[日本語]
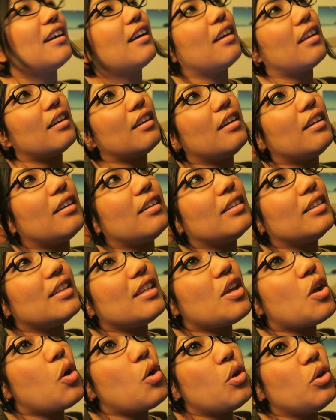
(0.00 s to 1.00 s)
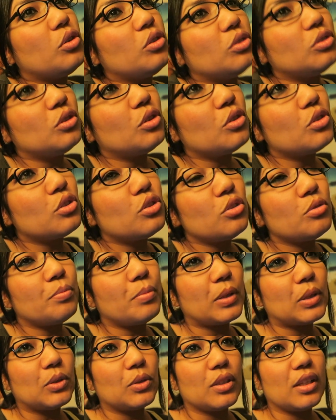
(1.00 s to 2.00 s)
だから日本の
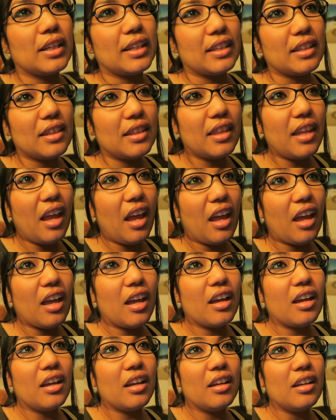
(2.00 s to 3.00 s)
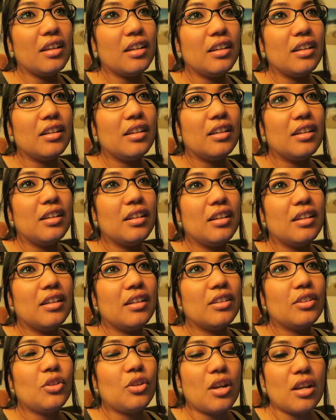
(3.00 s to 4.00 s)
スーパーとか行って
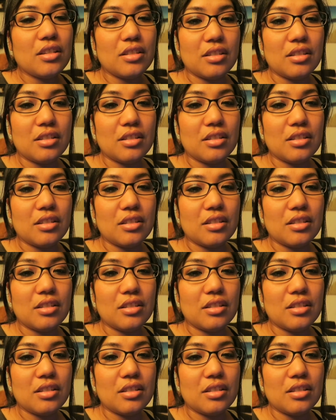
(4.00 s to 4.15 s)
と